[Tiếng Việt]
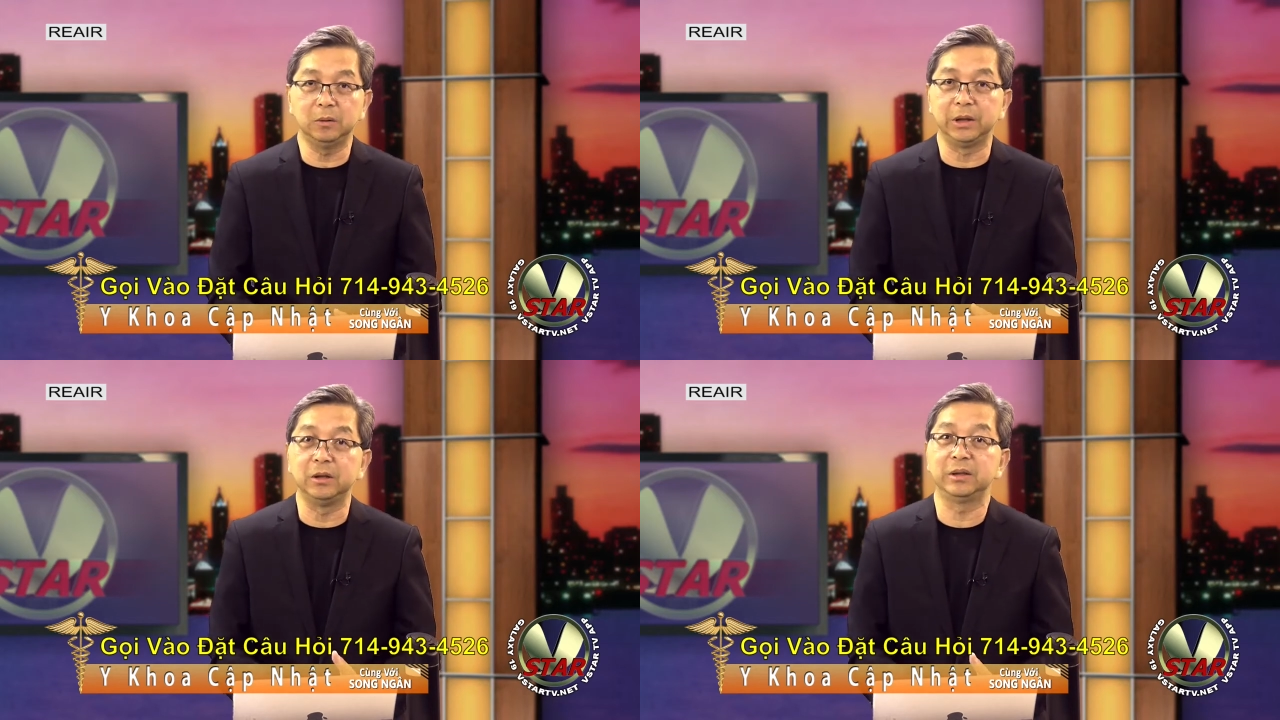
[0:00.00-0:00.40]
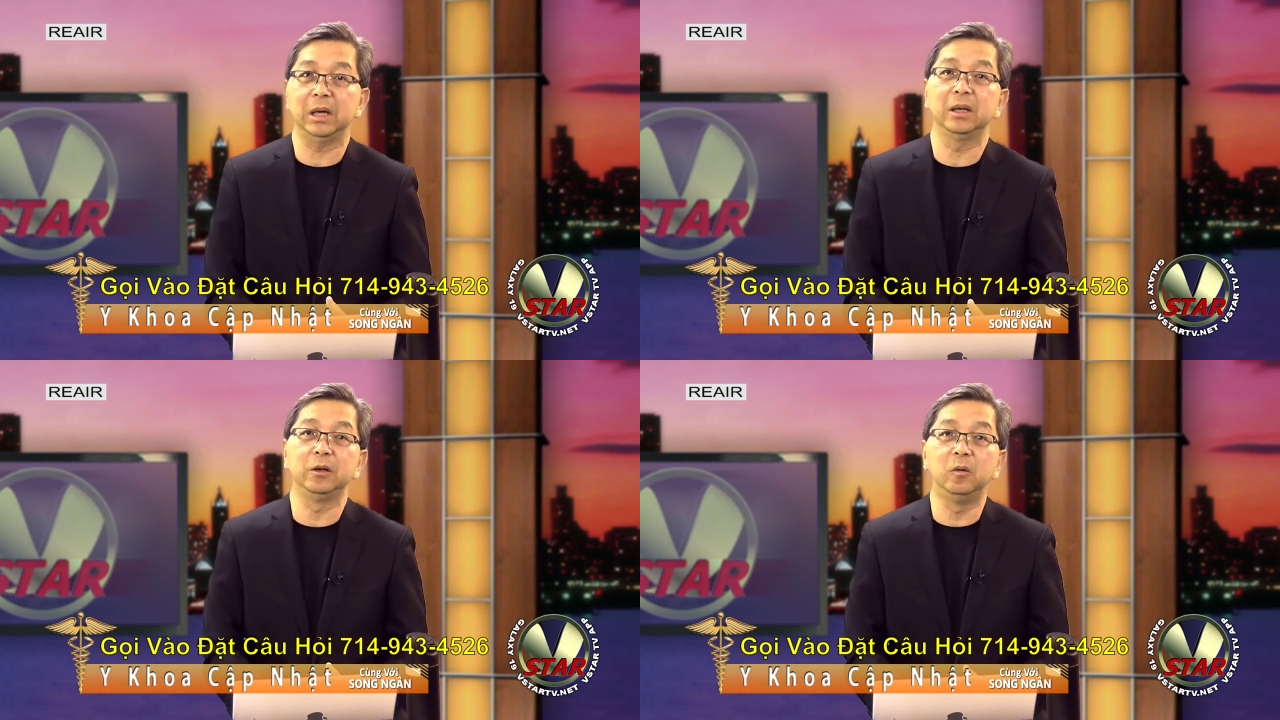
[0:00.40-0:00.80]
thì chưa
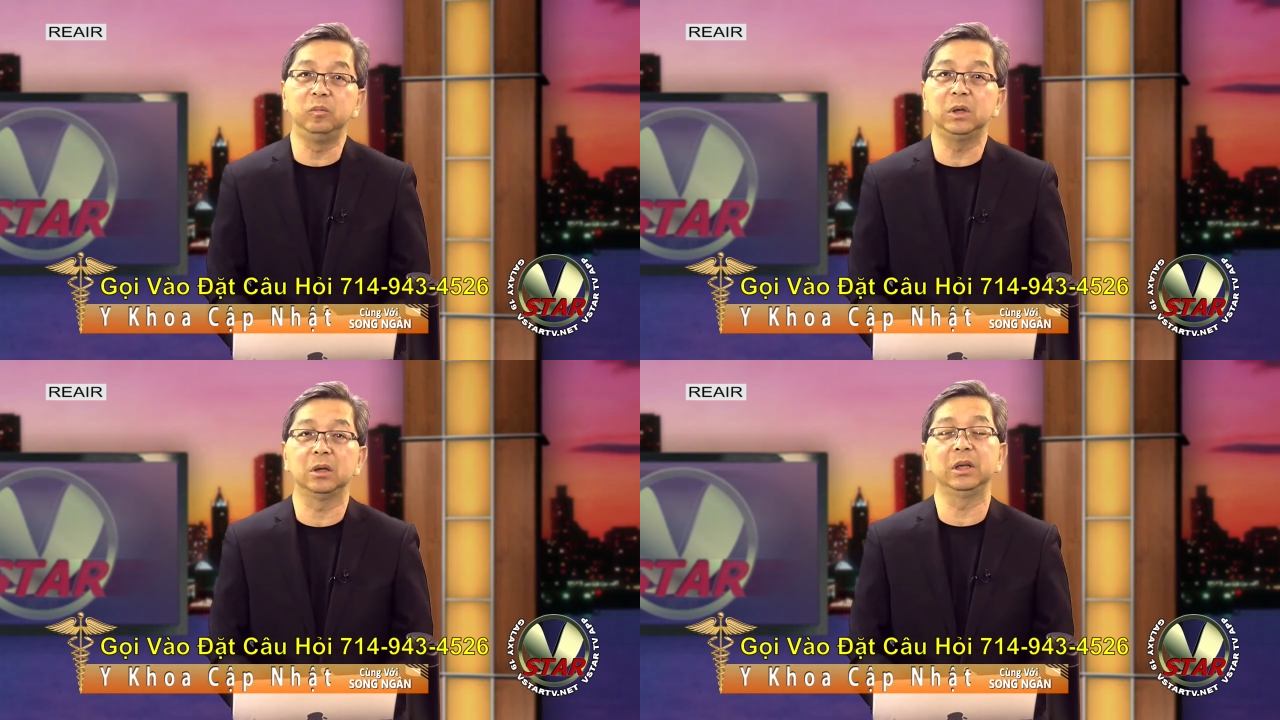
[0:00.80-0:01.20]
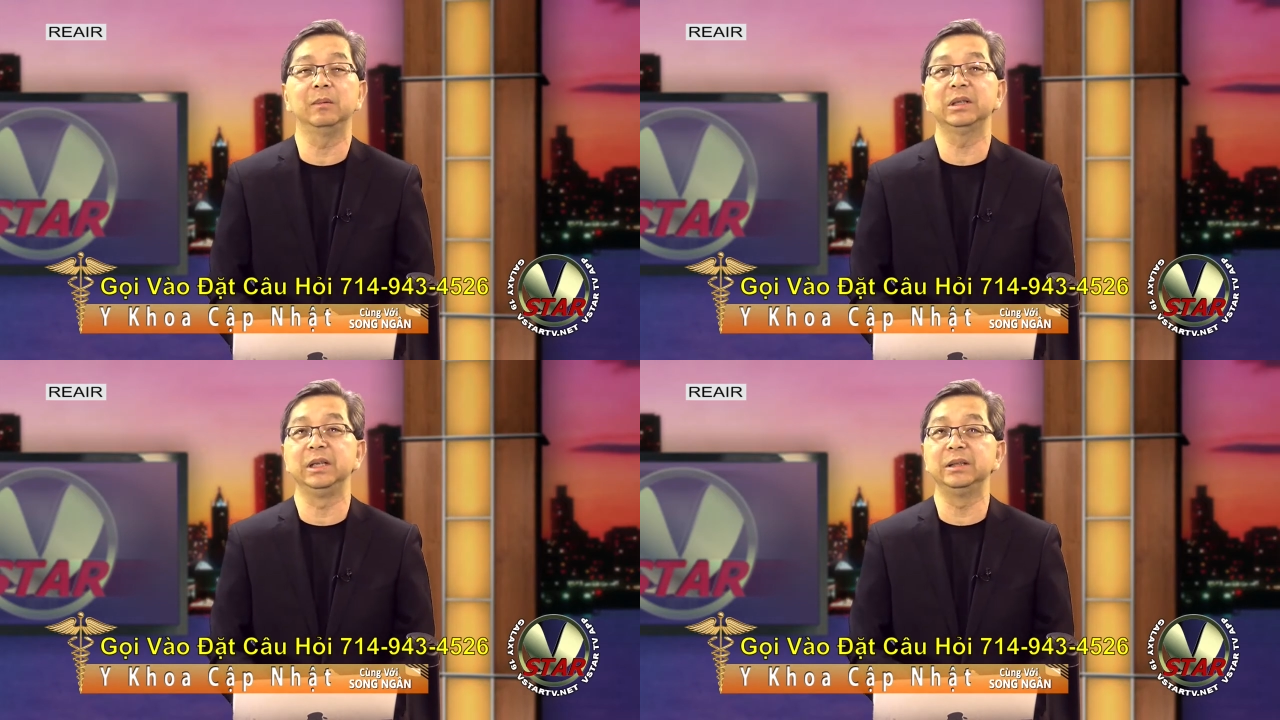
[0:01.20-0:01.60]
chắc là đúng thì có thể
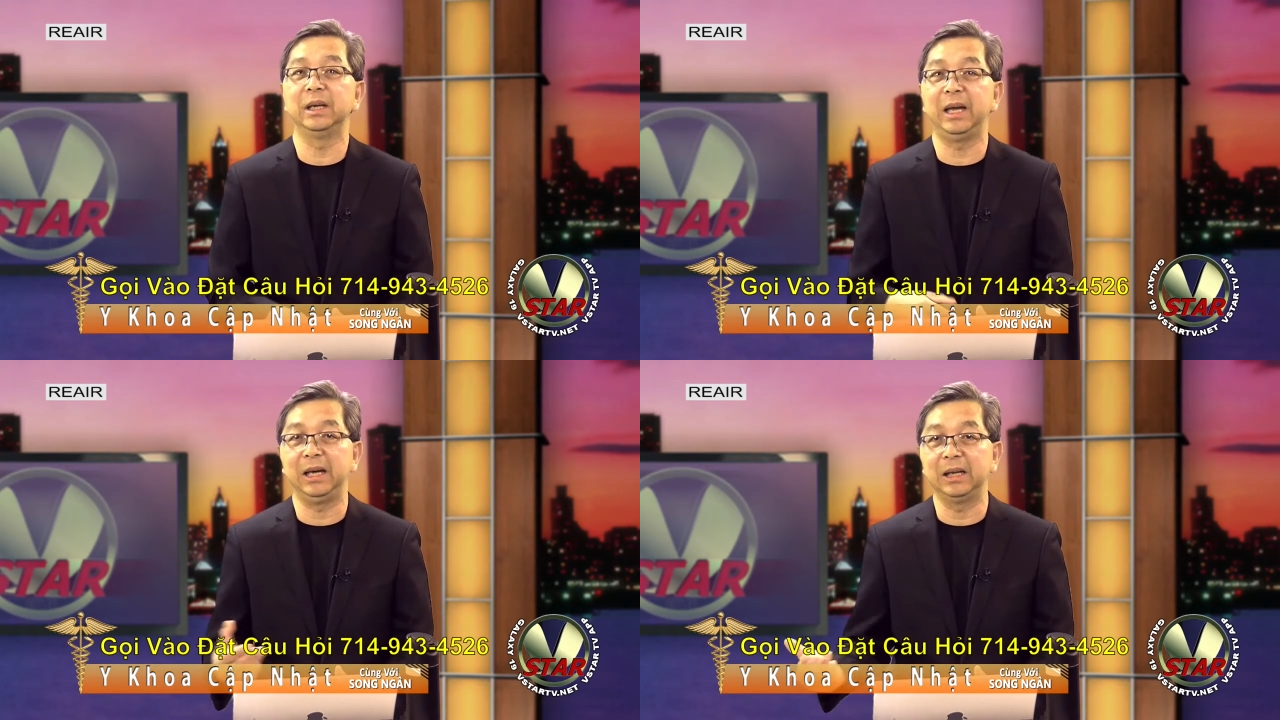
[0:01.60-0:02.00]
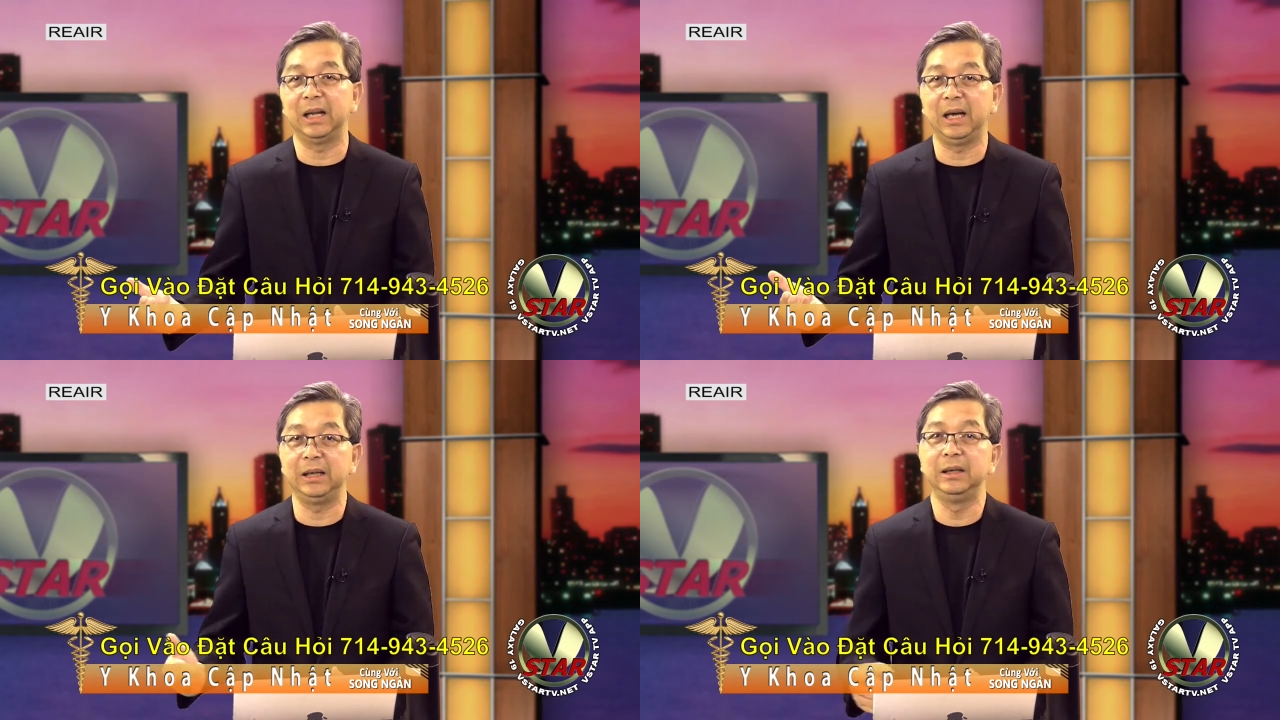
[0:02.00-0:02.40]
bác sĩ sẽ hẹn
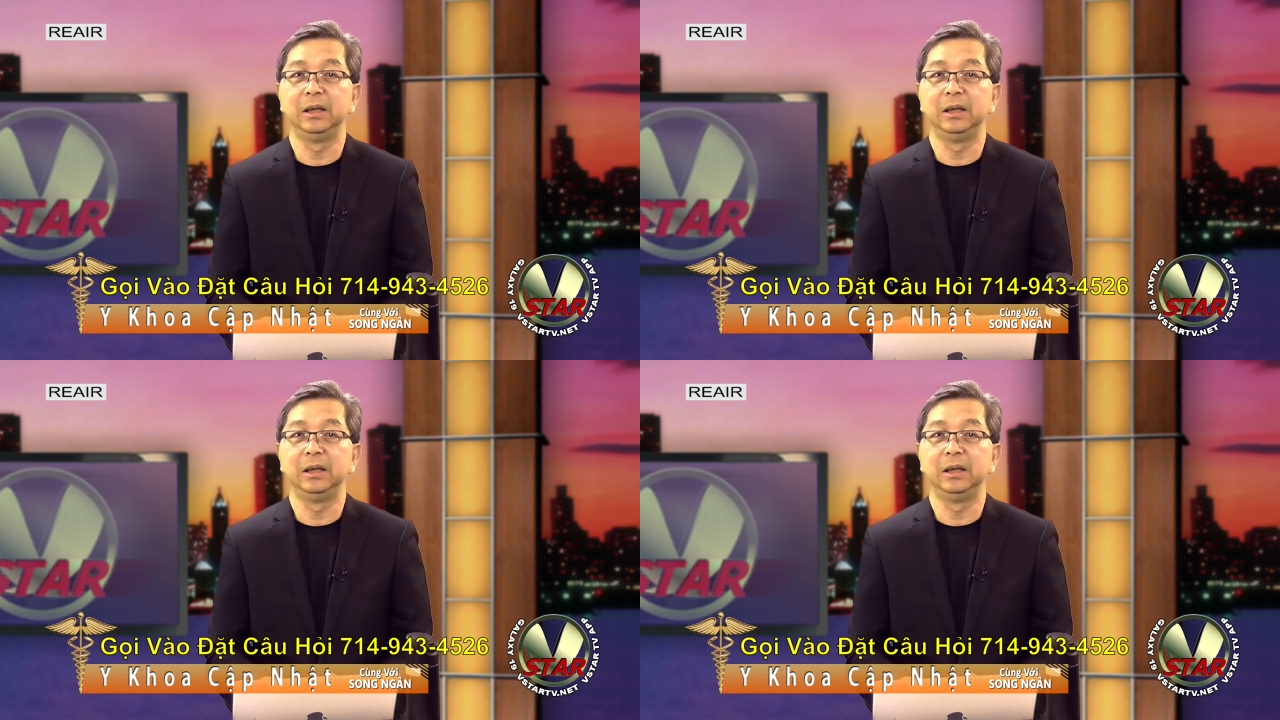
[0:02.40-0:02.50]
lại